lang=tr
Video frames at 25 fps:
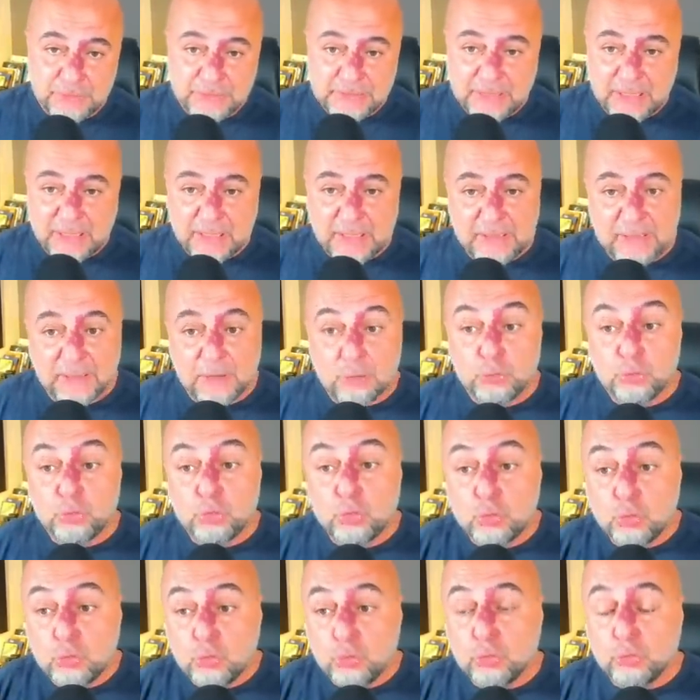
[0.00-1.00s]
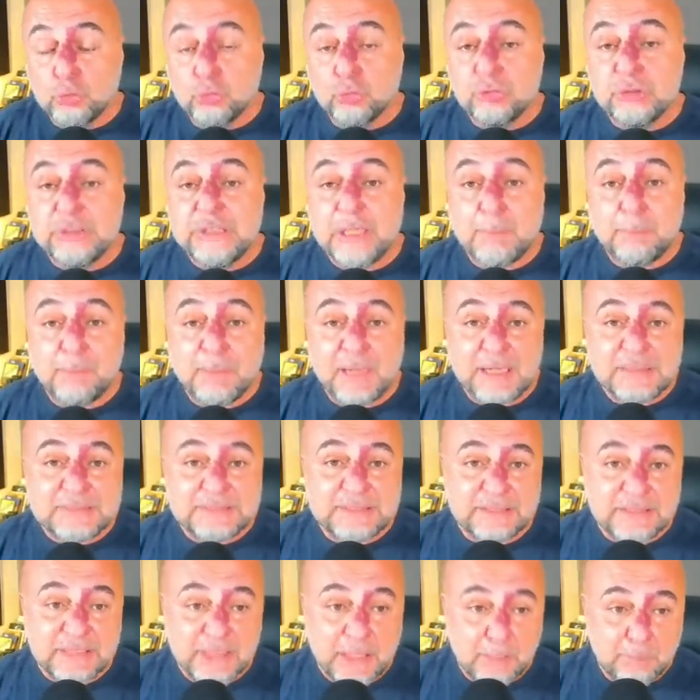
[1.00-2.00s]
Yani Google'un yapay
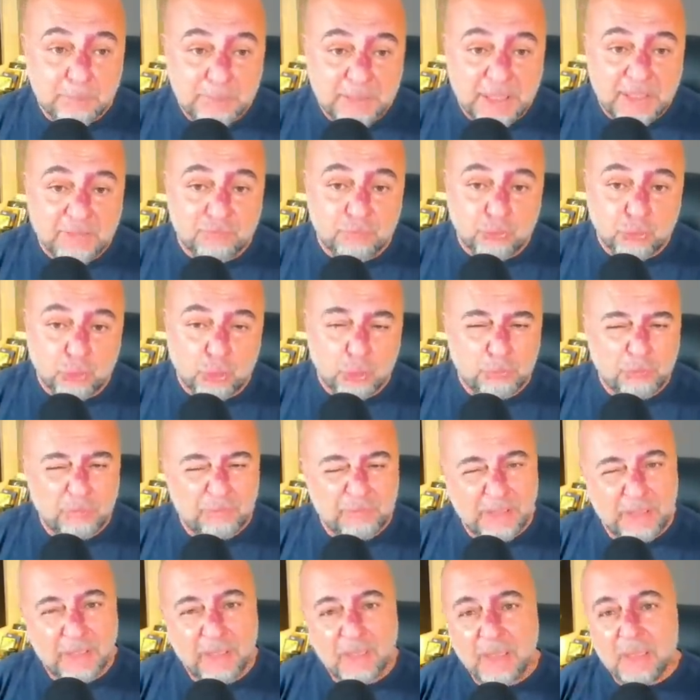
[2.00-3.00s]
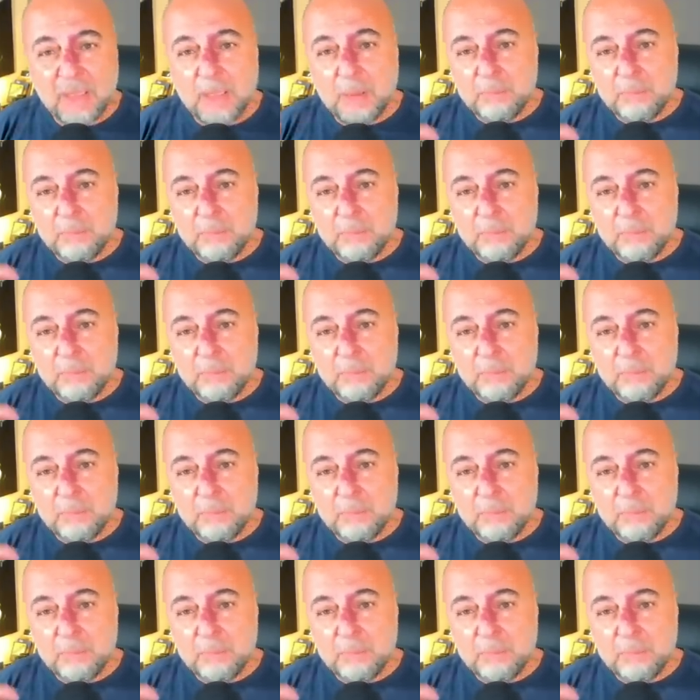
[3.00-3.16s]
zeka platformu ve